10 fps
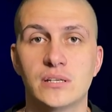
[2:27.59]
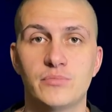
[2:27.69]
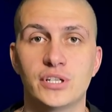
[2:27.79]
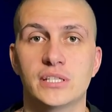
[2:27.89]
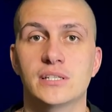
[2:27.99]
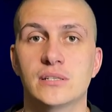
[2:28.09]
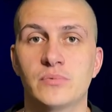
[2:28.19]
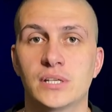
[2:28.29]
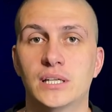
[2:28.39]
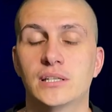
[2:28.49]
общаться с
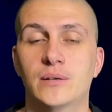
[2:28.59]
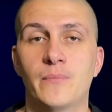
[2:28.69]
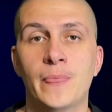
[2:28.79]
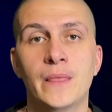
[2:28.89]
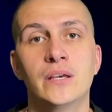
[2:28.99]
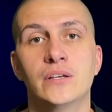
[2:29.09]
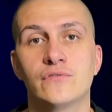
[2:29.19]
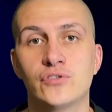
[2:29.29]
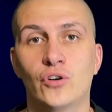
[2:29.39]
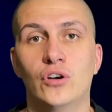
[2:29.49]
оператором. Все.